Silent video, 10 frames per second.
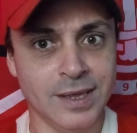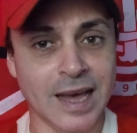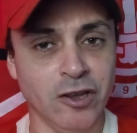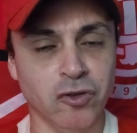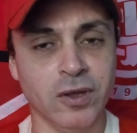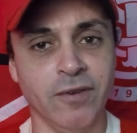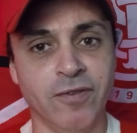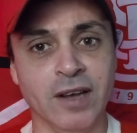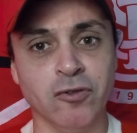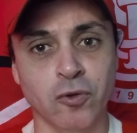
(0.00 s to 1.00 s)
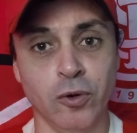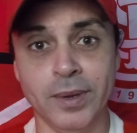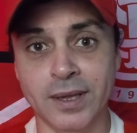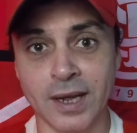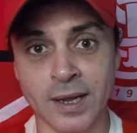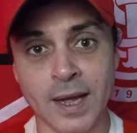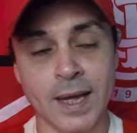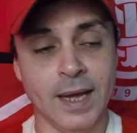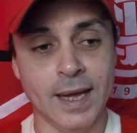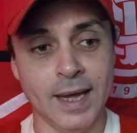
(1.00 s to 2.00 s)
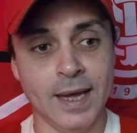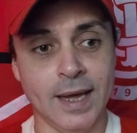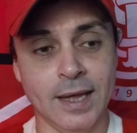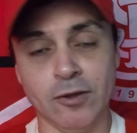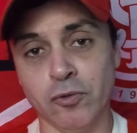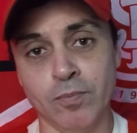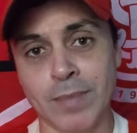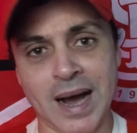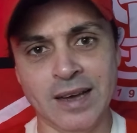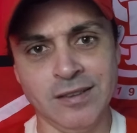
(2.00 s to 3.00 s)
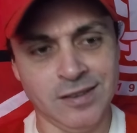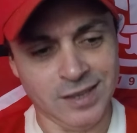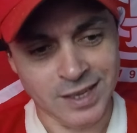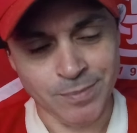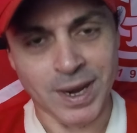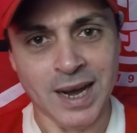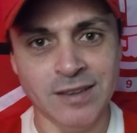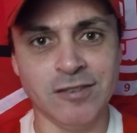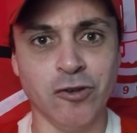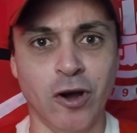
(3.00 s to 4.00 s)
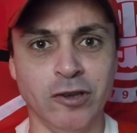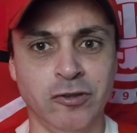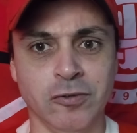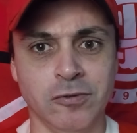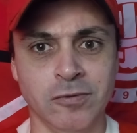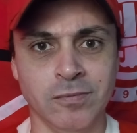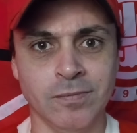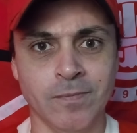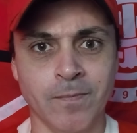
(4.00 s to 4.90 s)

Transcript: E é isso que faz o clube ter é, mais e mais sócios.